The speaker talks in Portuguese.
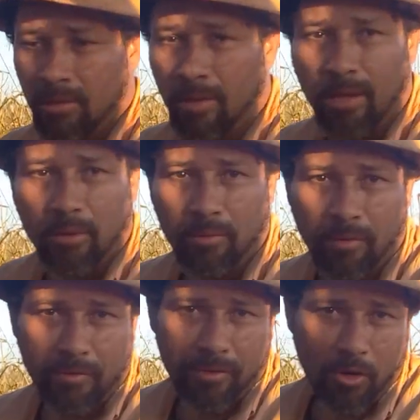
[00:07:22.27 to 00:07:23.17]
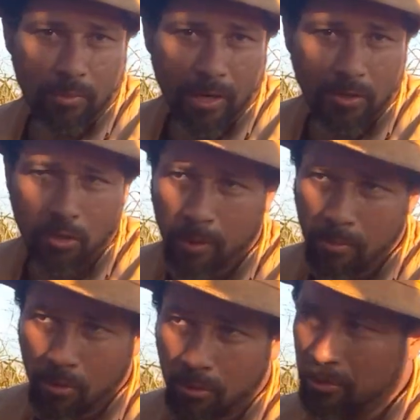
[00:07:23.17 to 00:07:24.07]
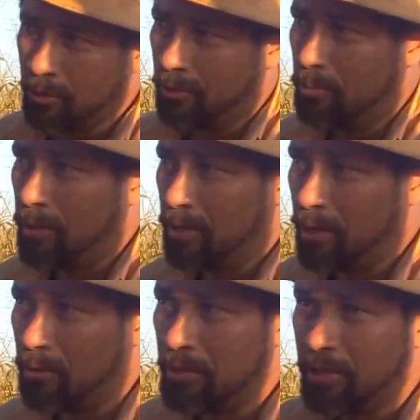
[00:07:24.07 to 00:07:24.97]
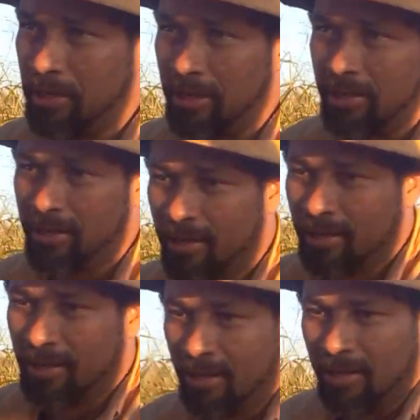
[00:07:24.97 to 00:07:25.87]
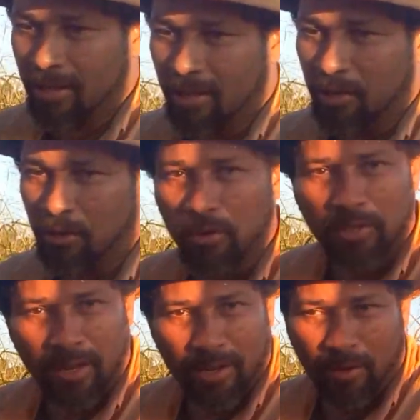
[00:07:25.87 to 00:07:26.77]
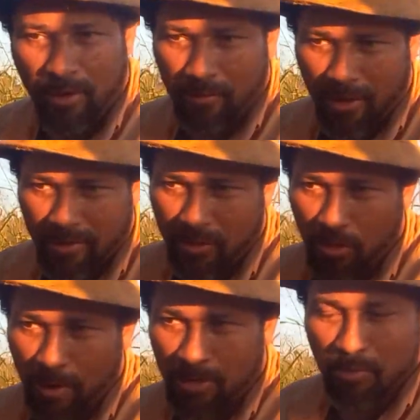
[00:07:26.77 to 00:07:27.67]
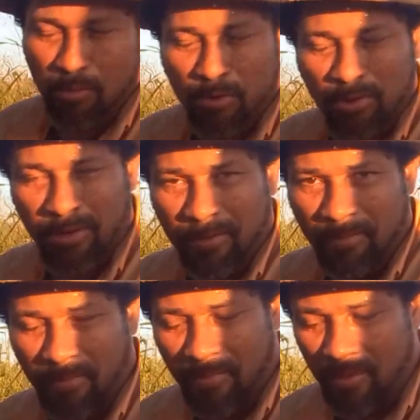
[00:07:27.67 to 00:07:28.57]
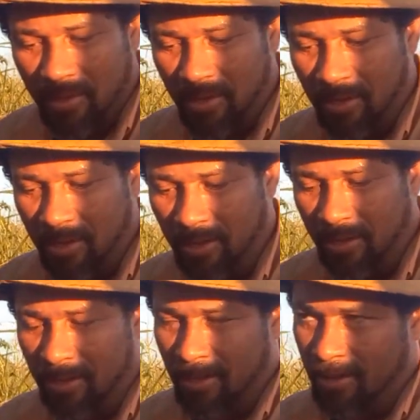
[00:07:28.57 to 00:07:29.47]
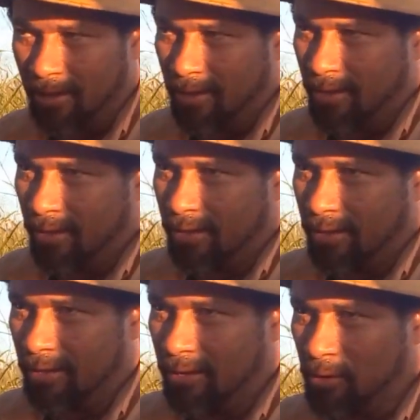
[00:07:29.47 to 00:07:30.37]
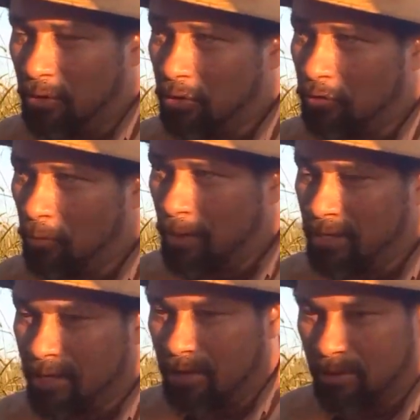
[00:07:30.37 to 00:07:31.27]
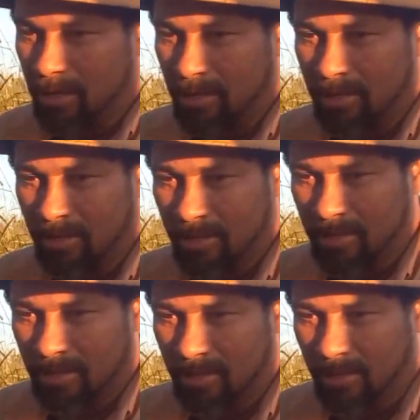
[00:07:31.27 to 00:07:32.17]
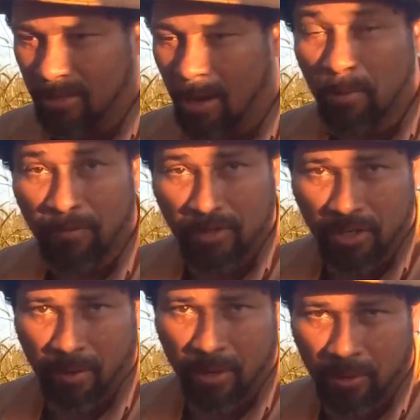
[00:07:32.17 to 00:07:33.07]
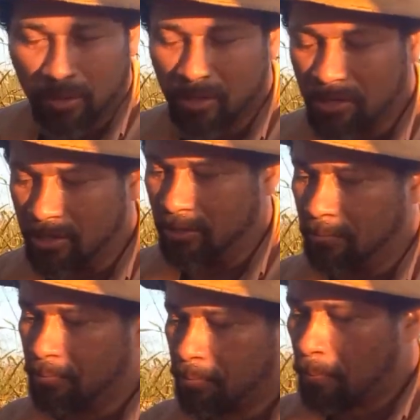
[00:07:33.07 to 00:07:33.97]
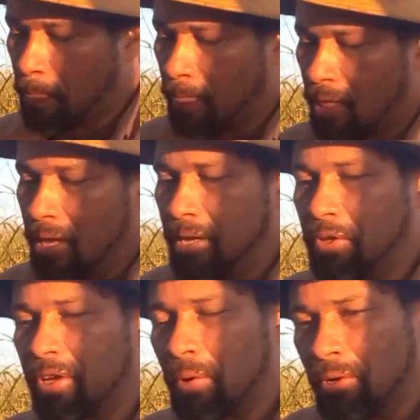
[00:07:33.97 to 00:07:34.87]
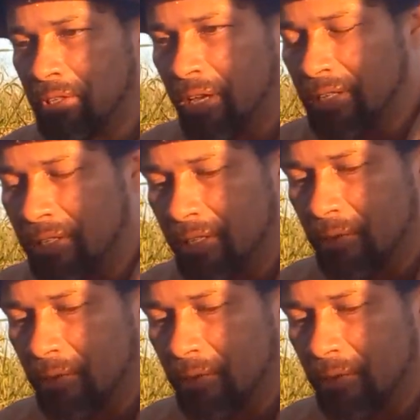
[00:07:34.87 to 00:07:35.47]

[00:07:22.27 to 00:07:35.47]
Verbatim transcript: Né? Eu já derrubei, já derrubei muro de, de pedreiro hoje em dia. Eu não gostaria que alguém viesse que e derrubasse meu muro, né? E, e hoje eu fico pensando, né? A profissão, é ironia do destino. Então o que acontece?